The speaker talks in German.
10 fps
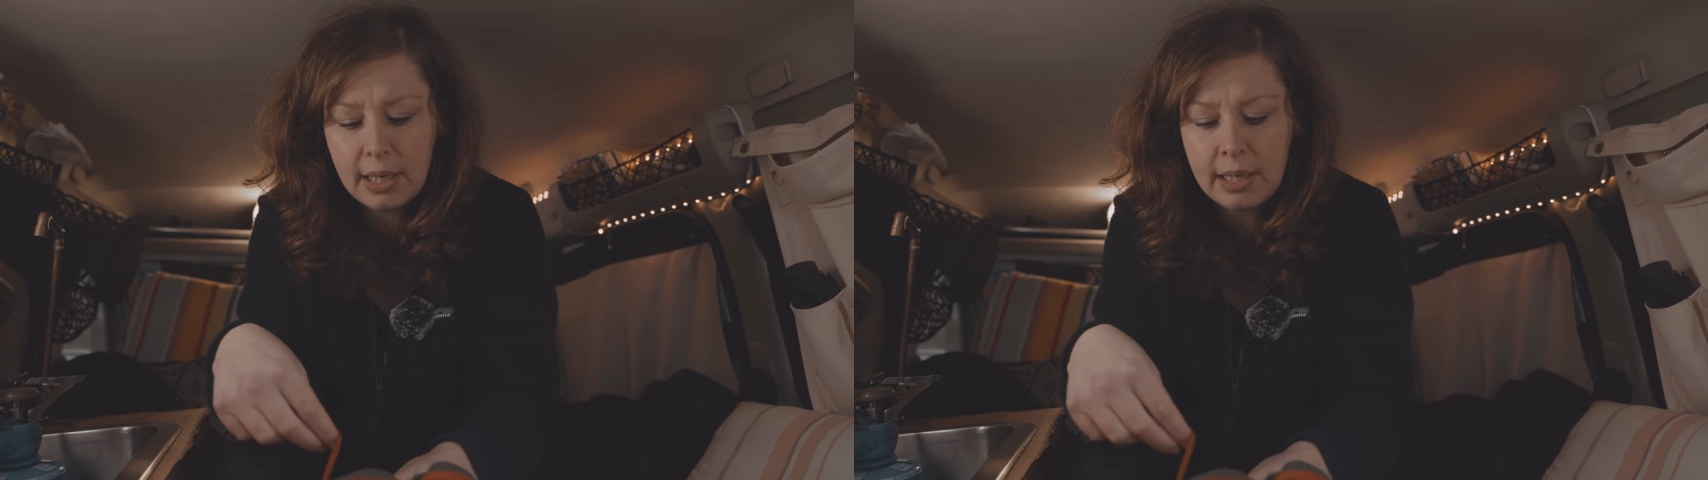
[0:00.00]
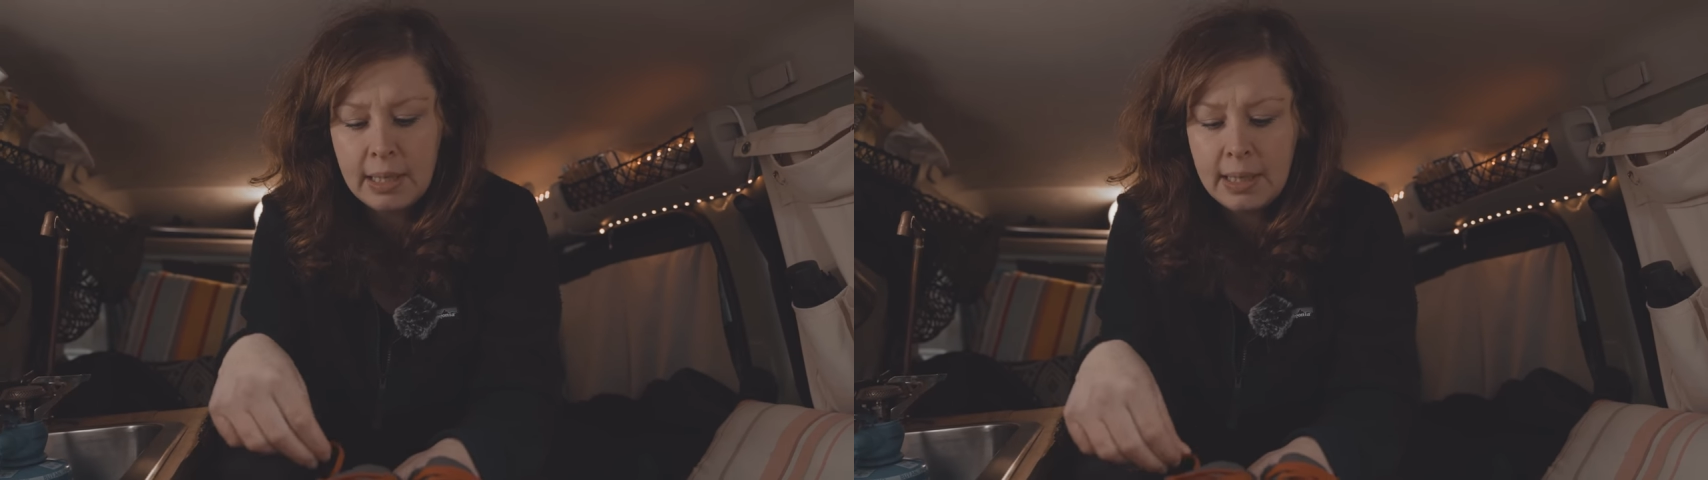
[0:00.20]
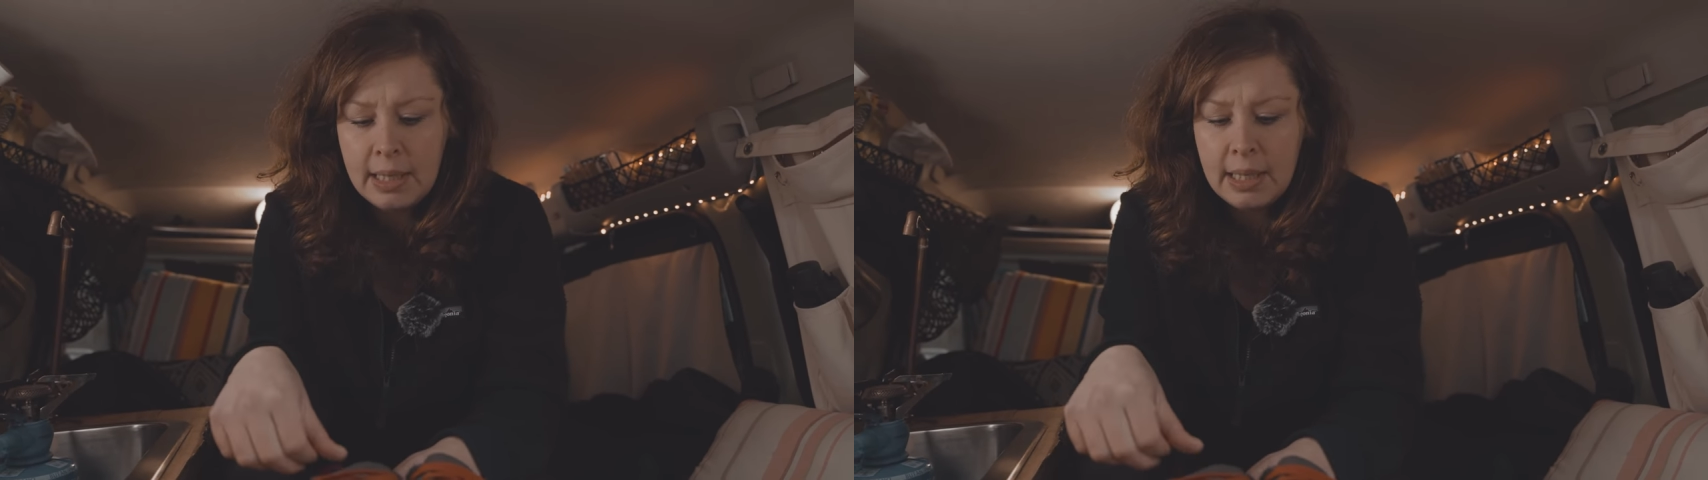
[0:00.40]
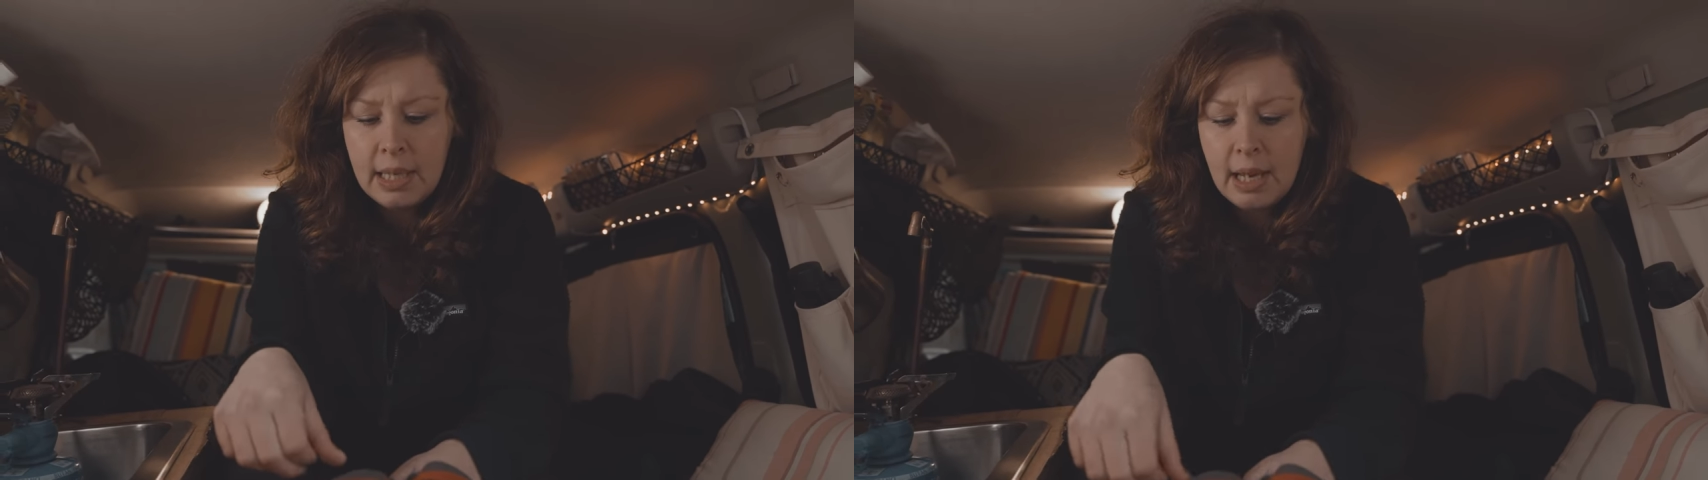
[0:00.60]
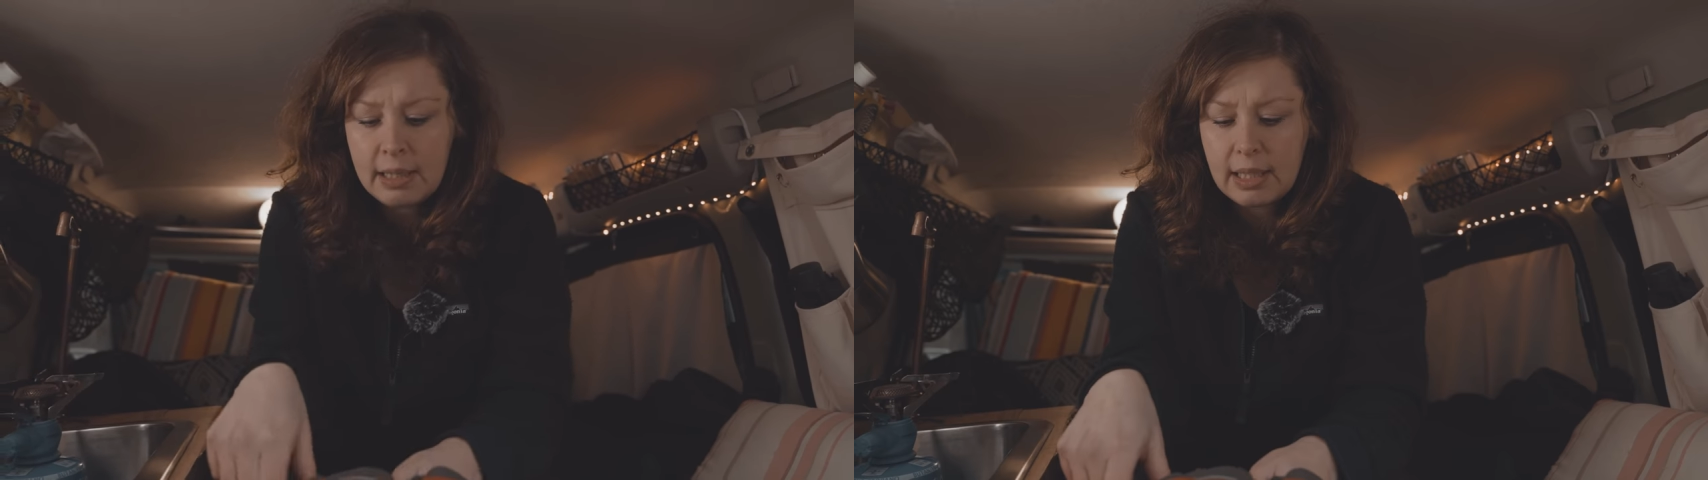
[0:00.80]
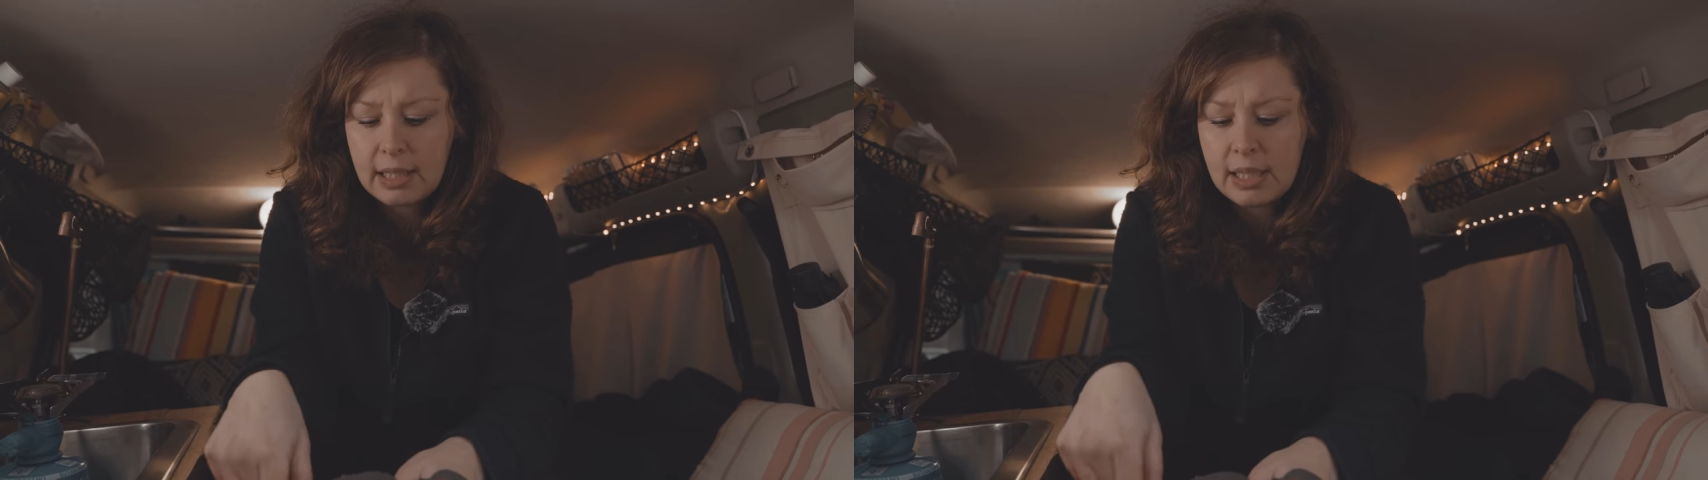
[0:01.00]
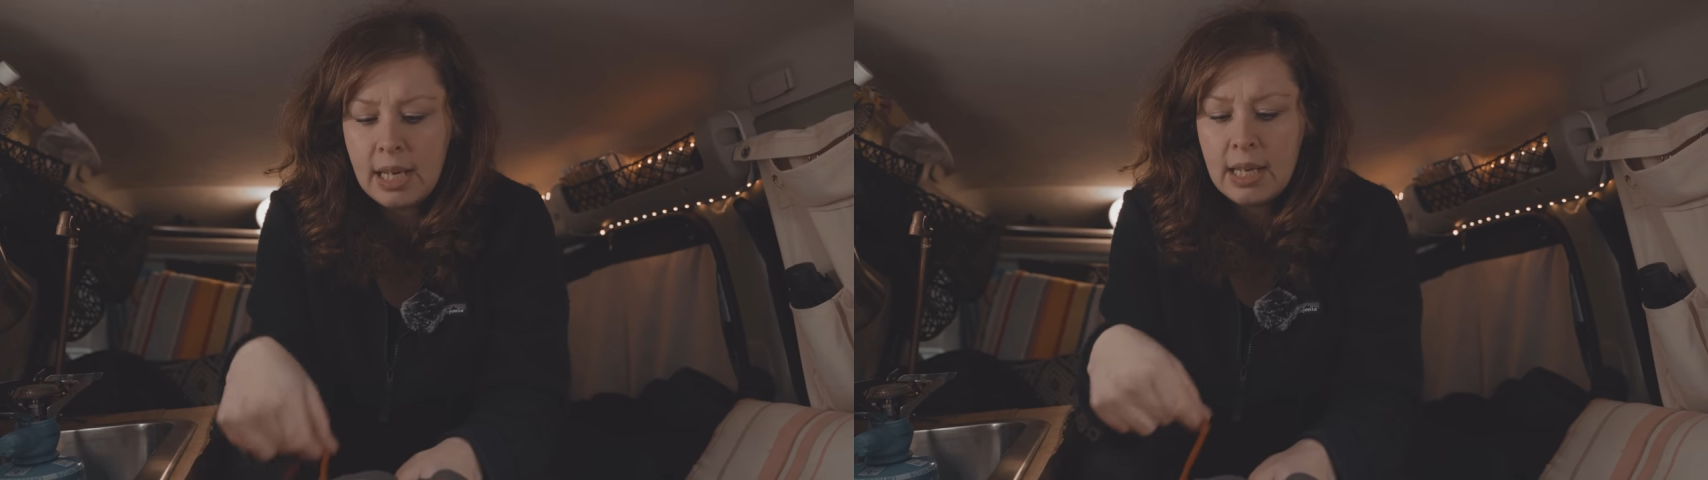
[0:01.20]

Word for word: dann habe ich gedacht,